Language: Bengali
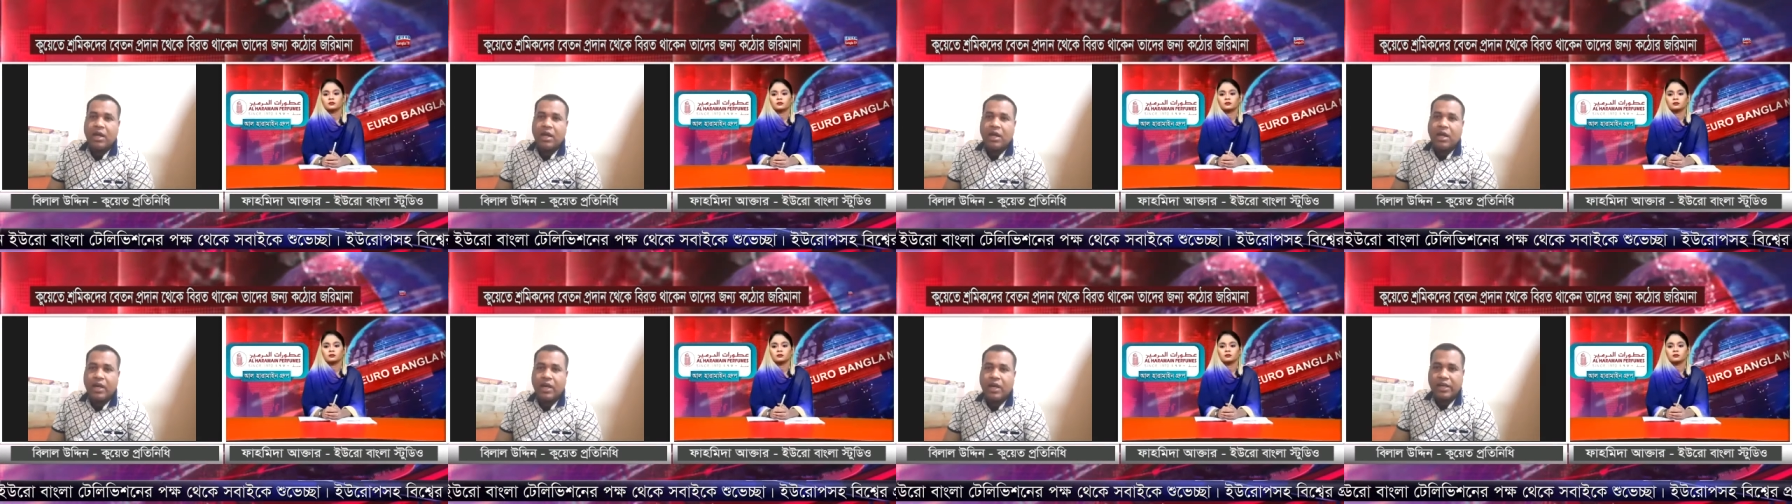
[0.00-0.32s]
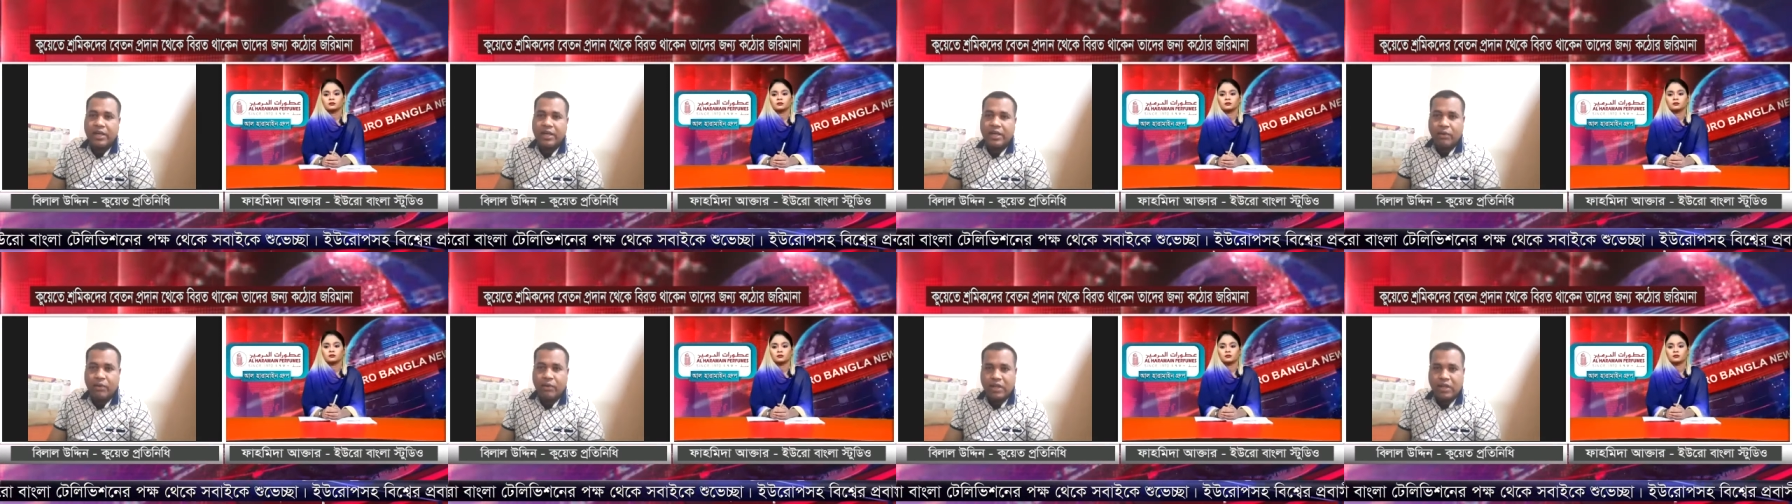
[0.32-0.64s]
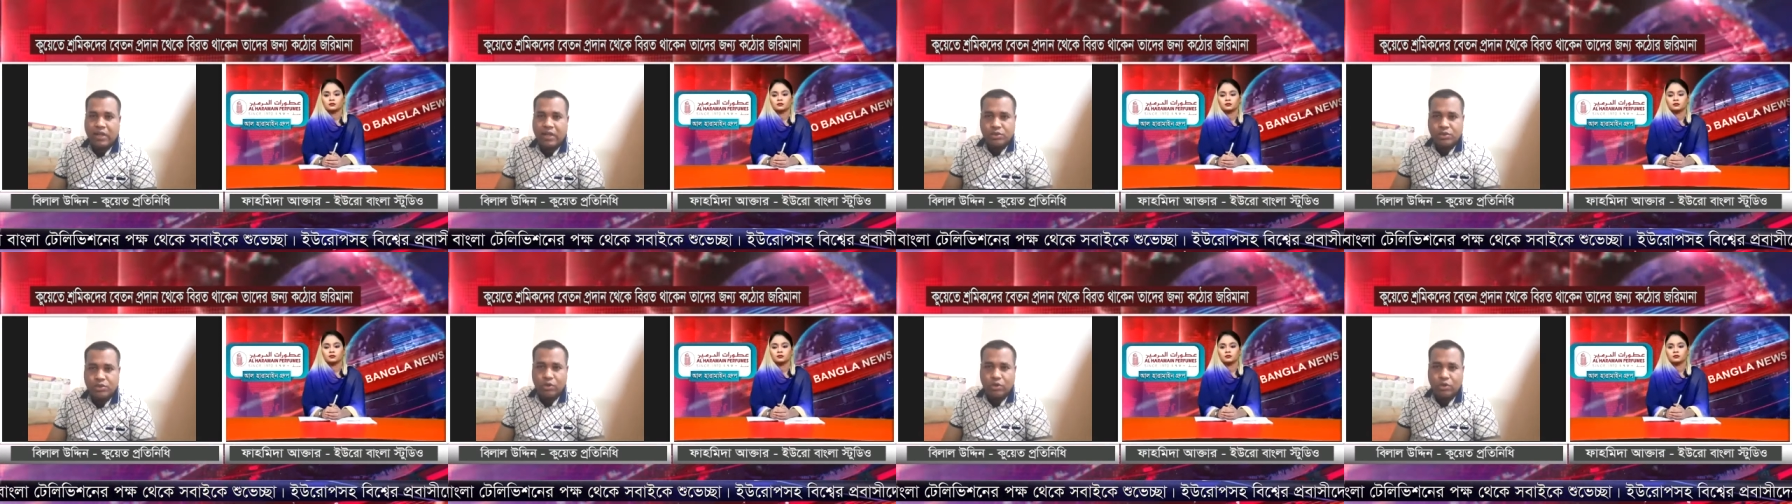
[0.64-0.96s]
নেওয়া
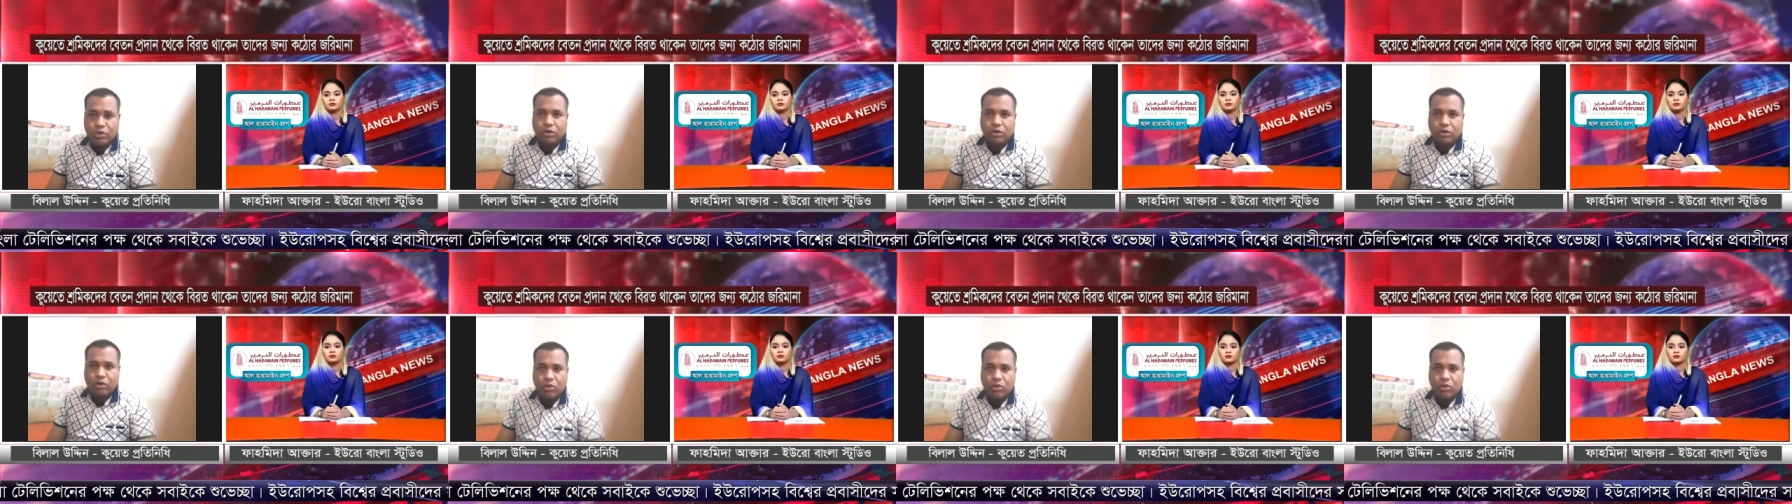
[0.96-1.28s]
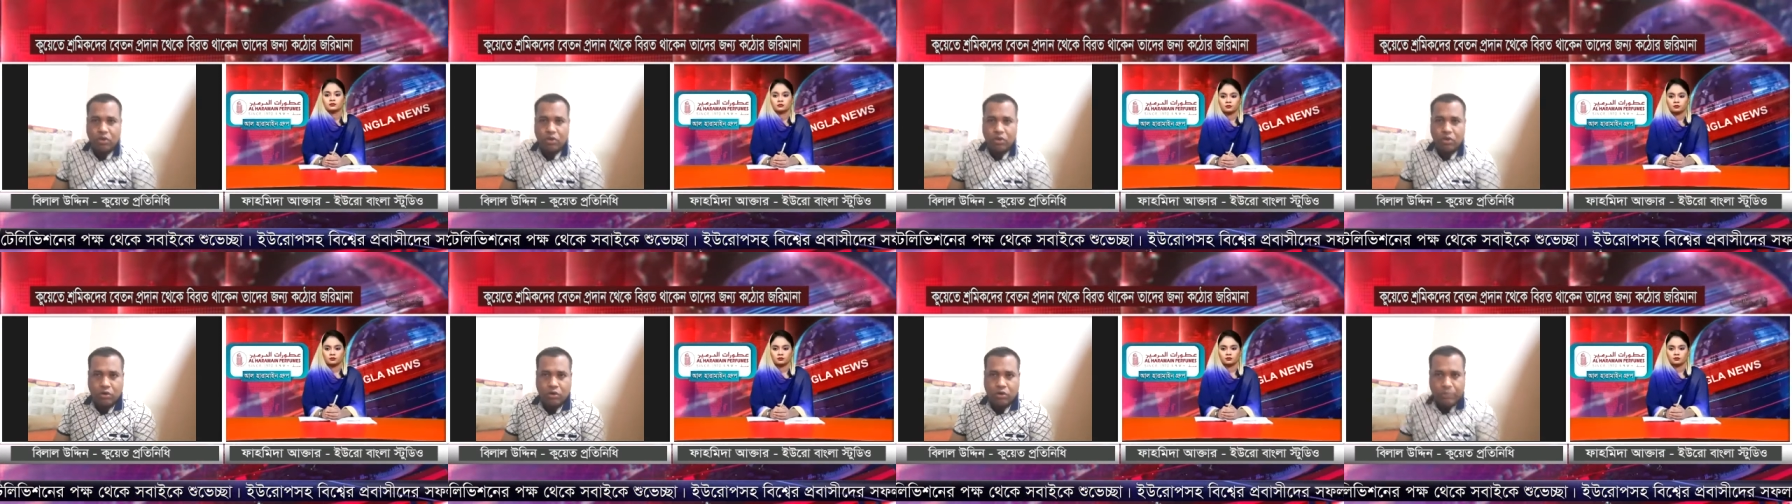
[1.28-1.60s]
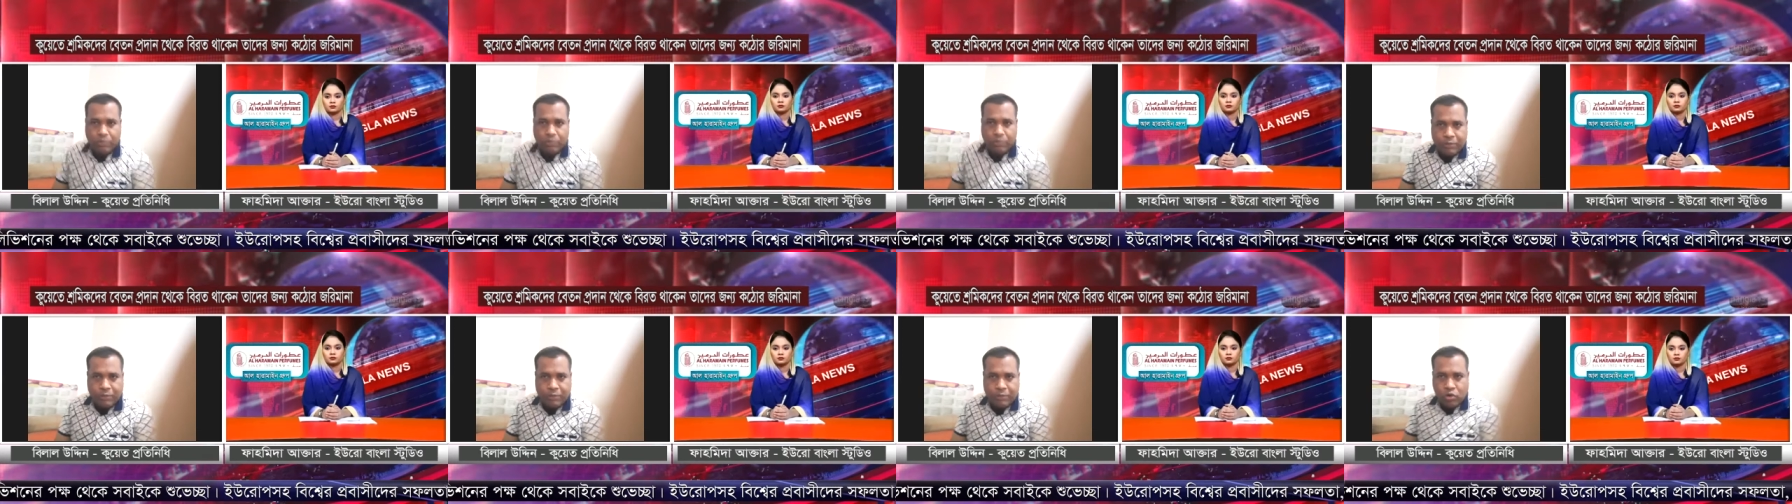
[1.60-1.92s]
সহ
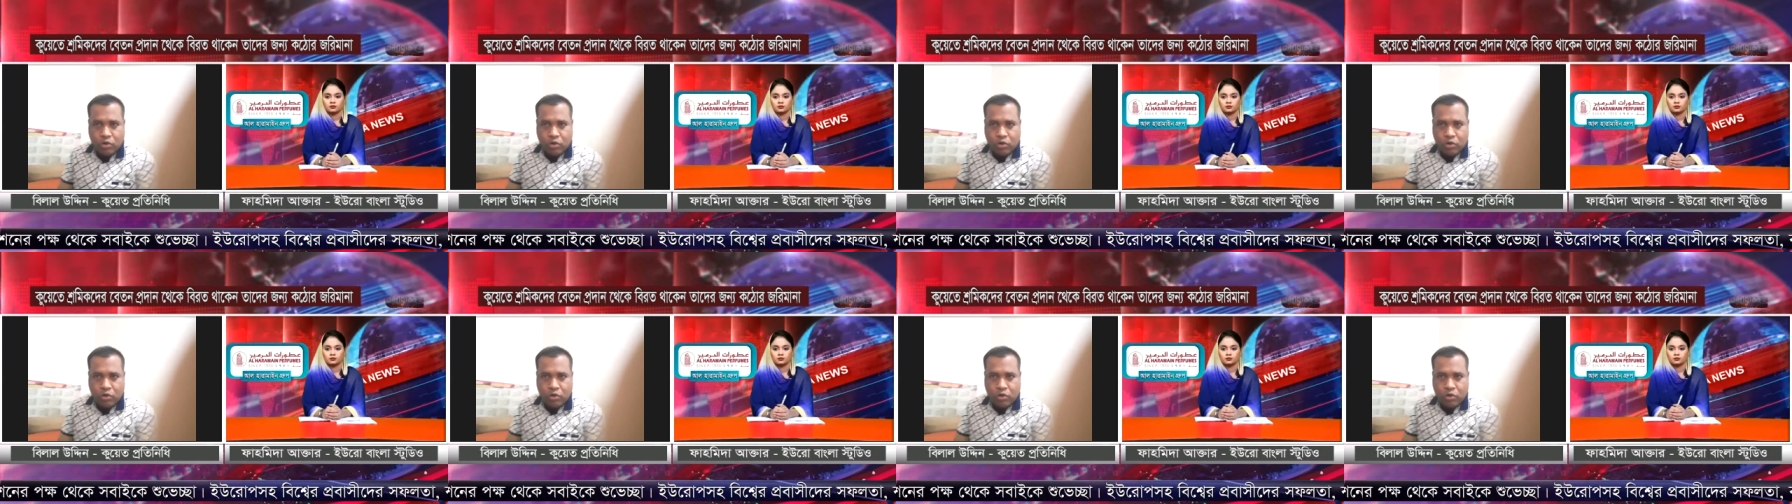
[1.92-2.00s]
বিভিন্ন